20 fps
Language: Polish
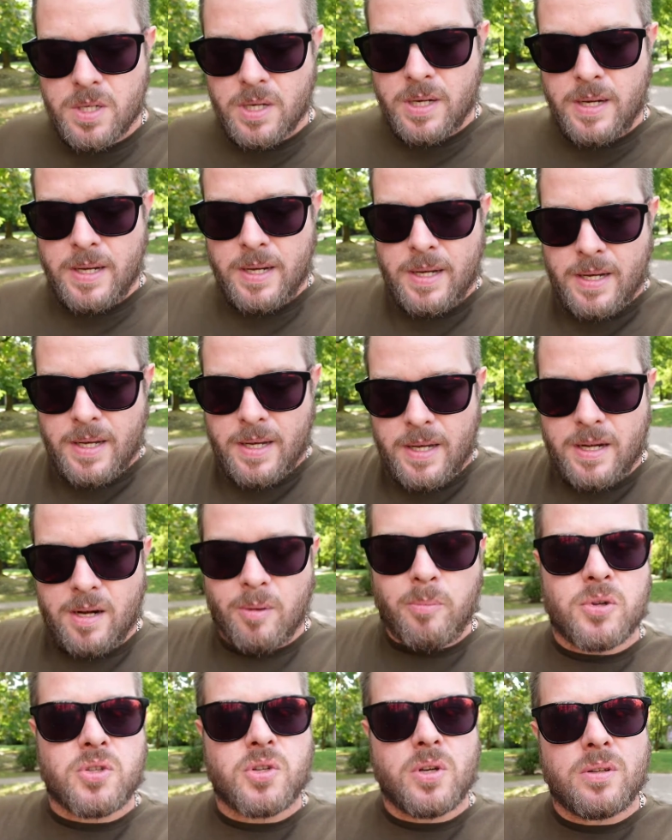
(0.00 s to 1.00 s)
I no,
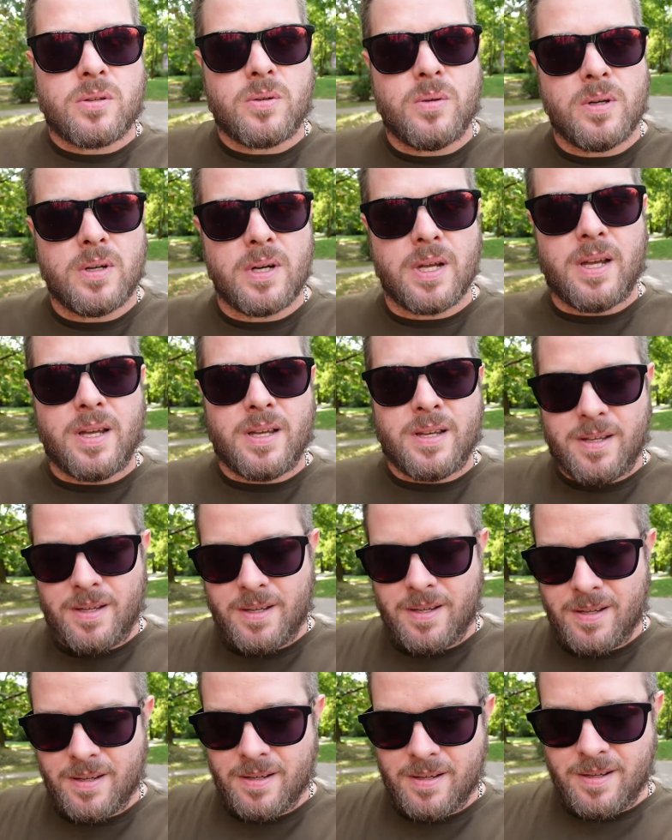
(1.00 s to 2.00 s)
na początku one
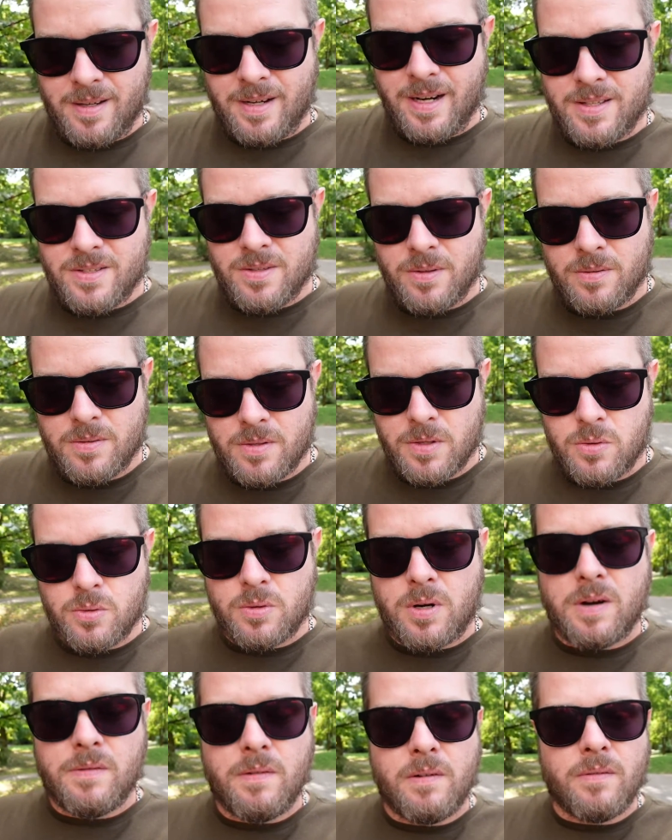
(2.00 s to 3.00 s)
lecą
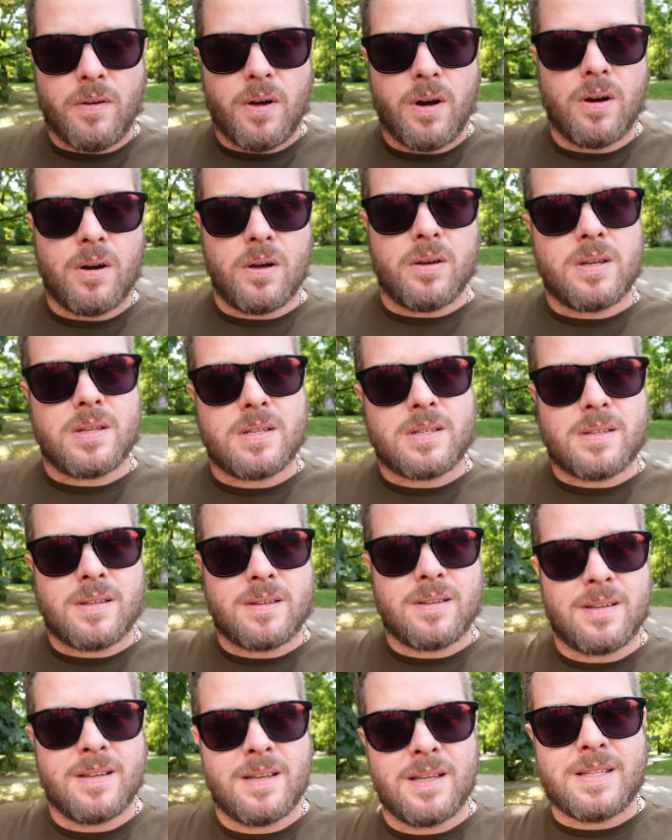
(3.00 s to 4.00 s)
stosunkowo wolno, jest
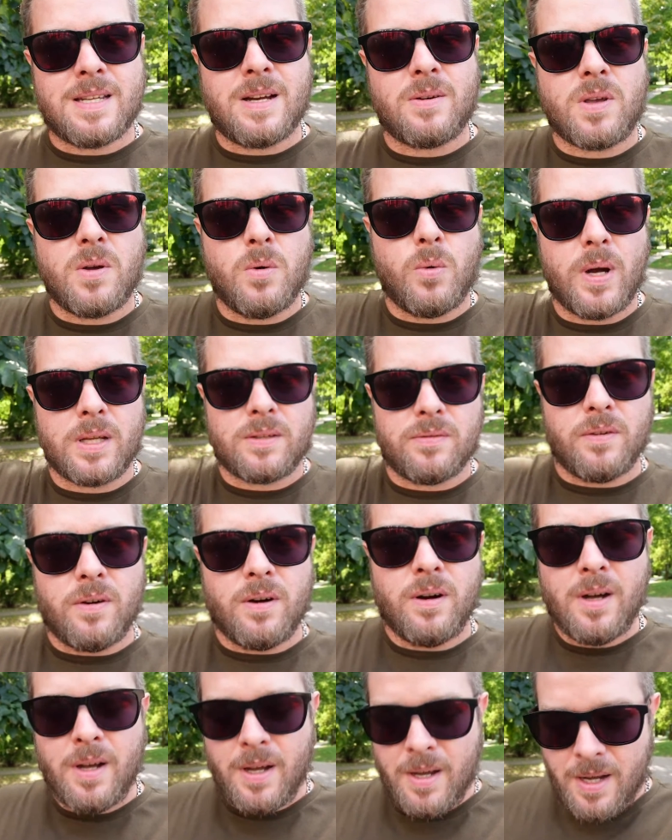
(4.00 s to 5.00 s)
całkiem łatwo
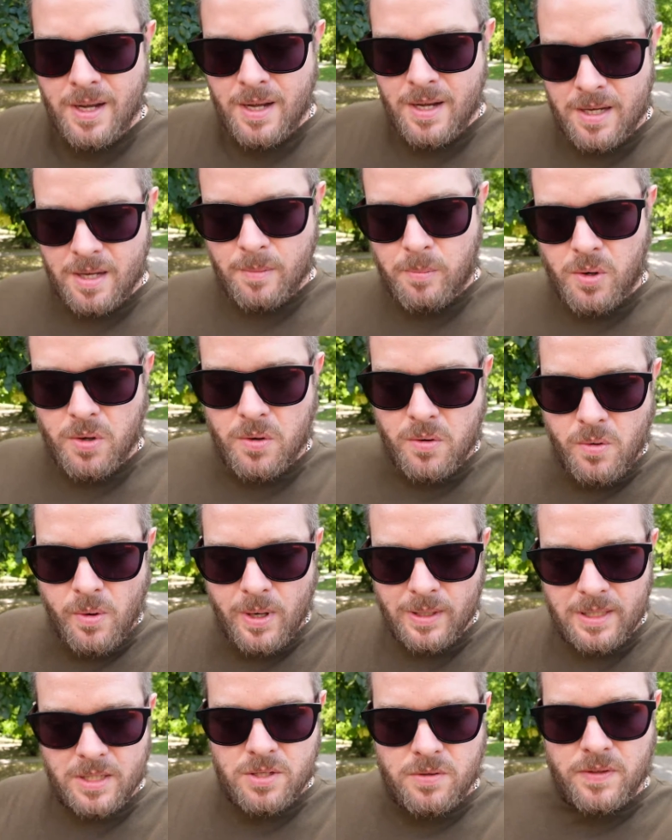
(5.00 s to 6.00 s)
je
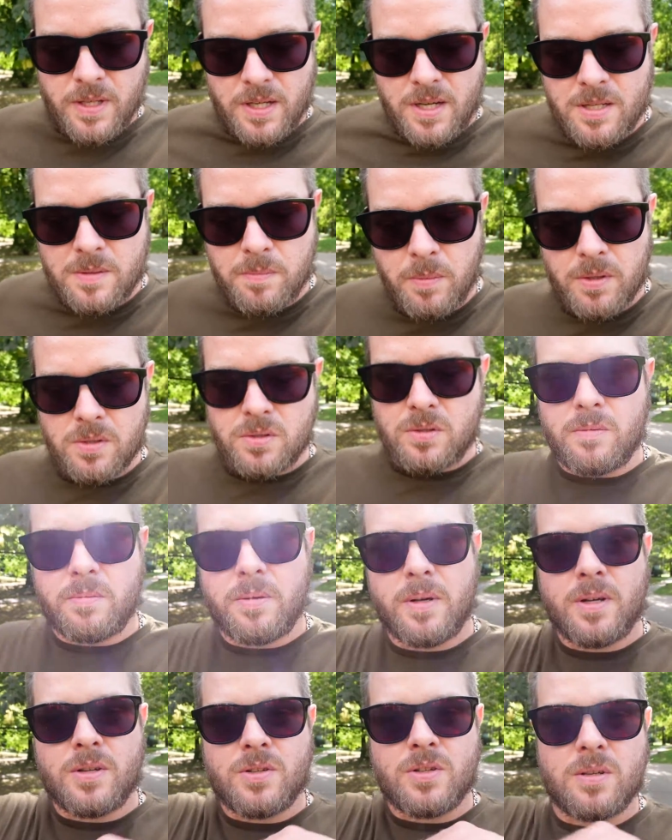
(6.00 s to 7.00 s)
poukładać w taki sposób,
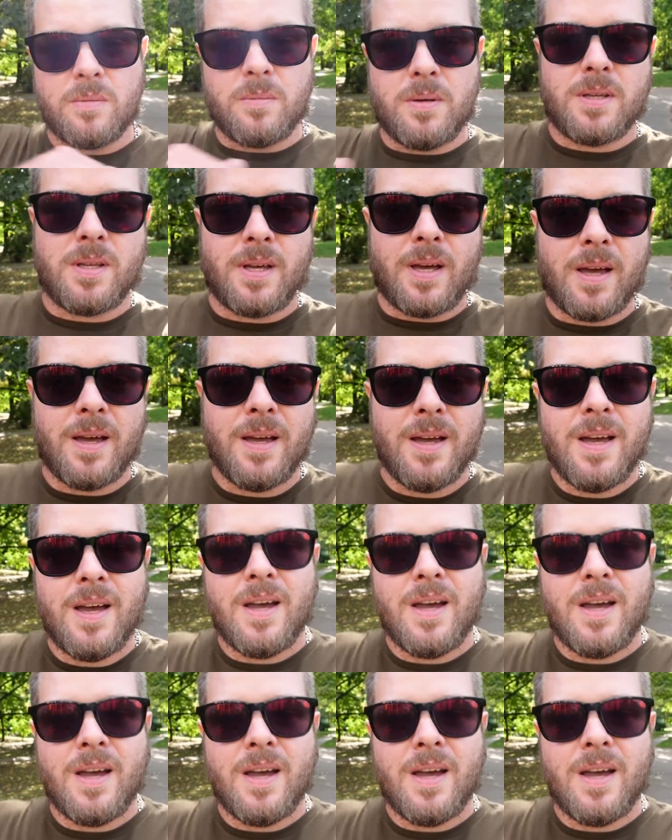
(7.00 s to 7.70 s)
żeby te